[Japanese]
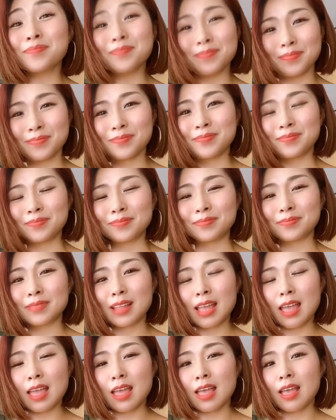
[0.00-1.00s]
うん
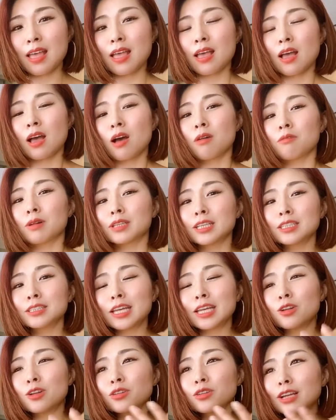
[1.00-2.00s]
私はい
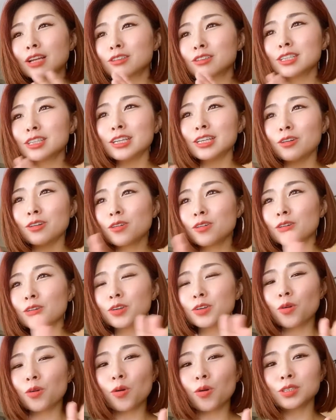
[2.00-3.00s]
ろんな国を旅
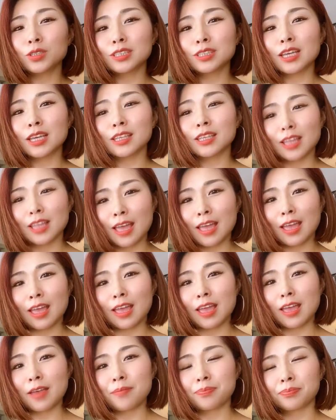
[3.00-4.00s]
行してき
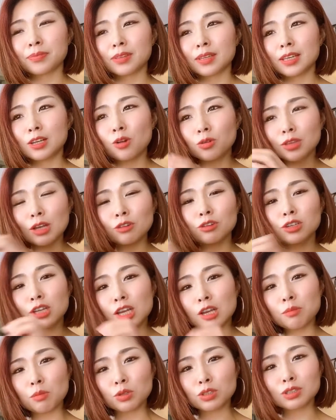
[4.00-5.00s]
ていろんな国に
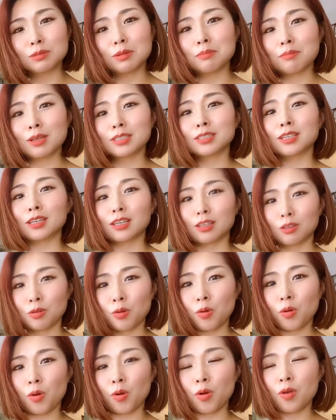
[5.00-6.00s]
も住みましたけ
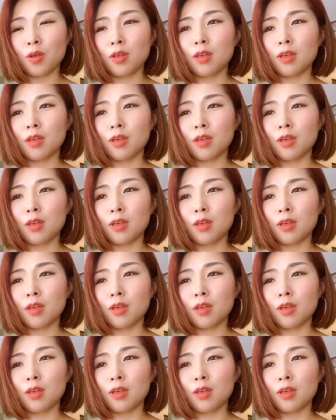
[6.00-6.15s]
ど